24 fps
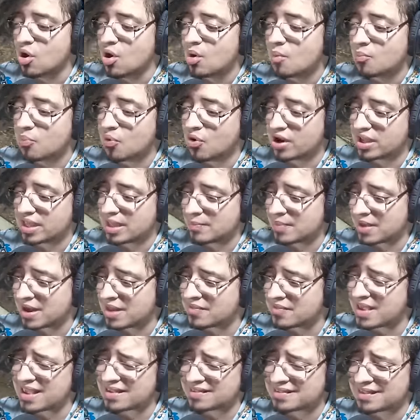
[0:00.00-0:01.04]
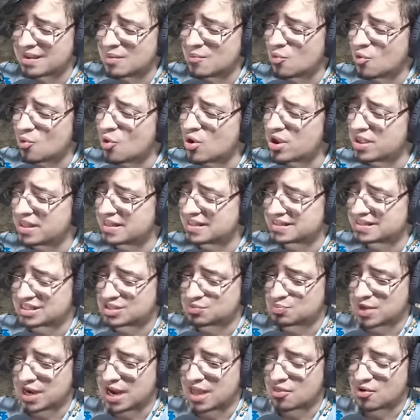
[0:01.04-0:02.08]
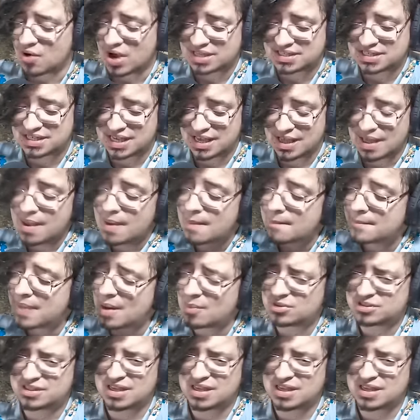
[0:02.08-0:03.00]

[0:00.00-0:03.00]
porque parece que está muy desesperado. Así que vamos a